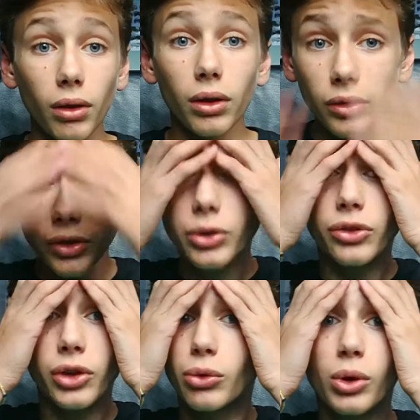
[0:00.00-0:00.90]

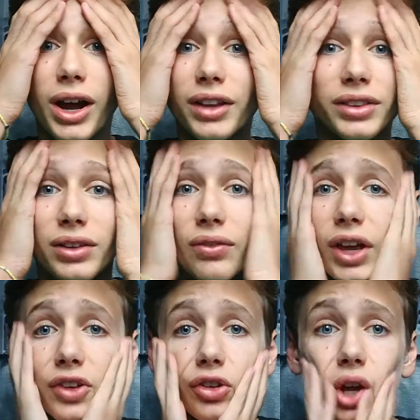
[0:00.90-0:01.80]
Situazione Ducati
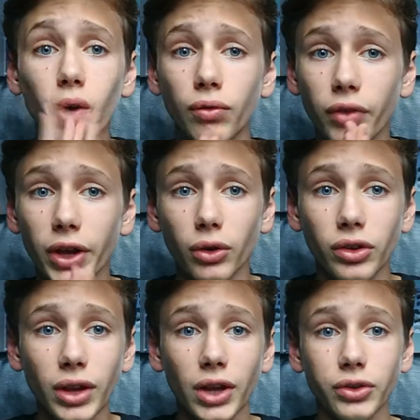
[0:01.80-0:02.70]
invece è un vero
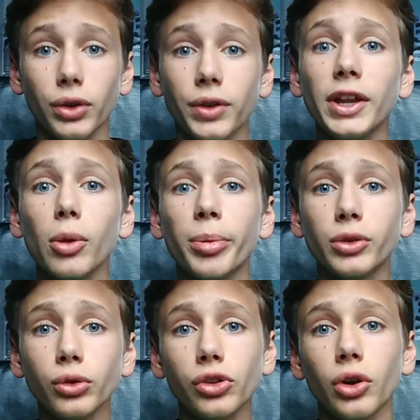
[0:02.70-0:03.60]
disastro. Danilo
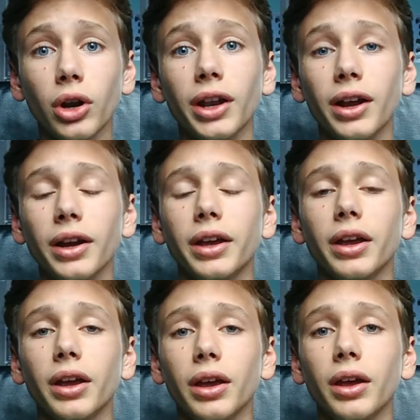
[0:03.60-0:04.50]
Petrucci non è
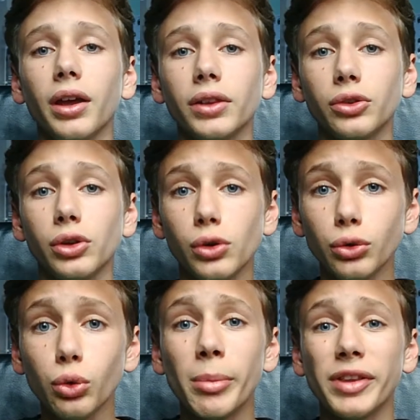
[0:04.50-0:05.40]
neanche andato in
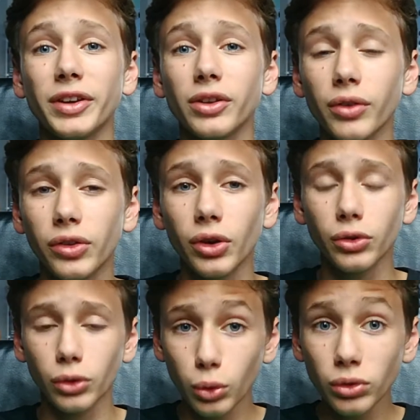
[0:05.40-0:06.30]
Q2, mentre
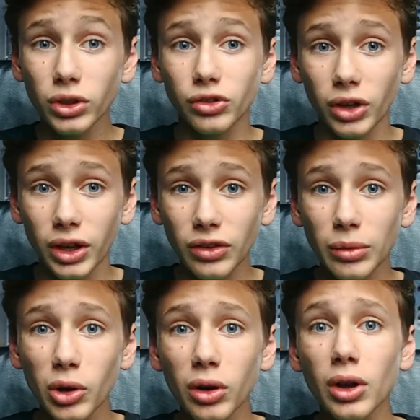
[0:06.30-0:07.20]
Dovizioso
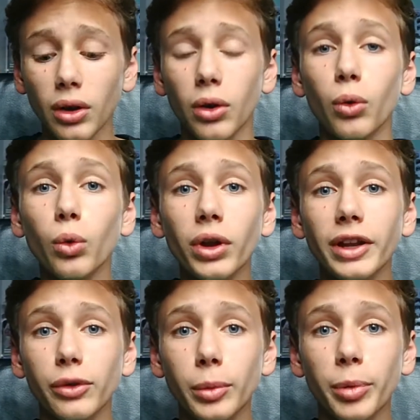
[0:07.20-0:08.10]
undicesimo, una delle
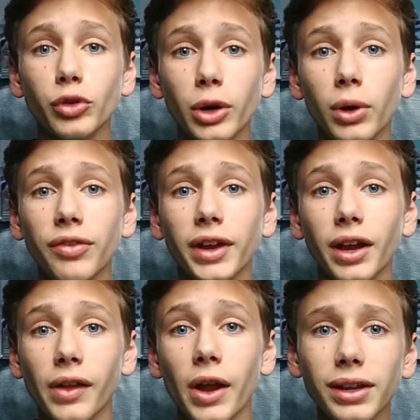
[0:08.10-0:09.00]
sue peggiori qualifiche ad
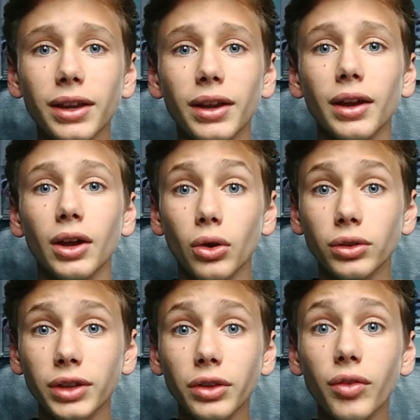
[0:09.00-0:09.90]
Aragon,
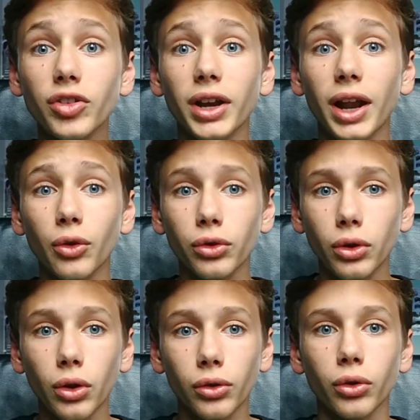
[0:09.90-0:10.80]
contando invece che l'anno
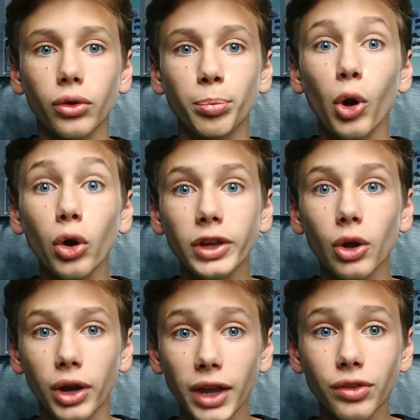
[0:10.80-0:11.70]
scorso Paul Di
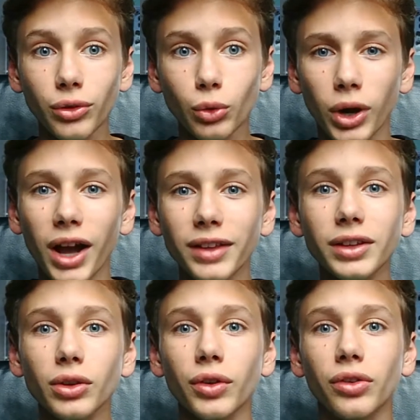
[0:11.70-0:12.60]
Lorenzo in Ducati e
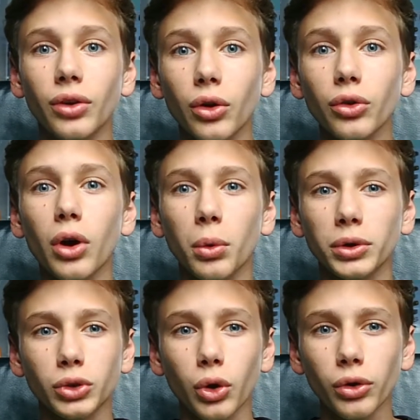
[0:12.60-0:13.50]
Dovizioso a
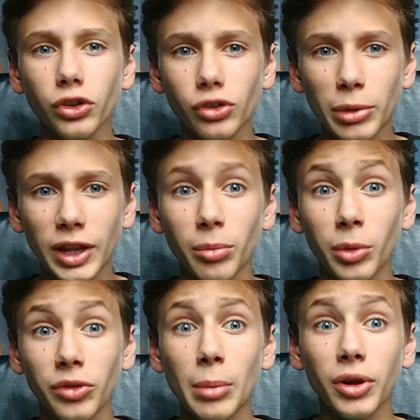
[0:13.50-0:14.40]
14 millesimi, mi
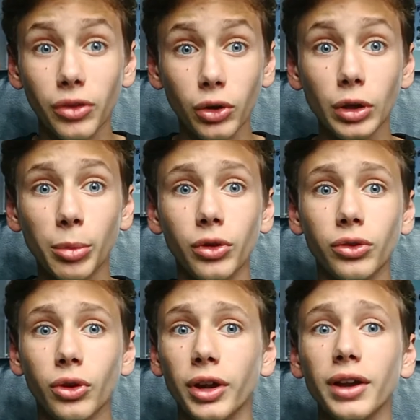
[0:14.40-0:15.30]
sembra in seconda
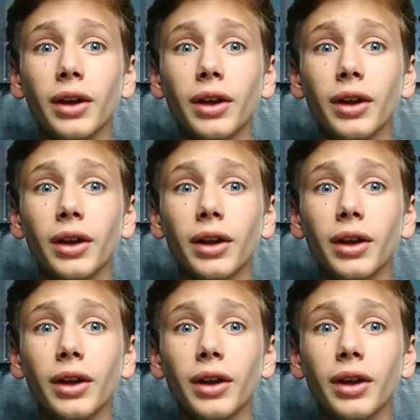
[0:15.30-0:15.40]
posizione.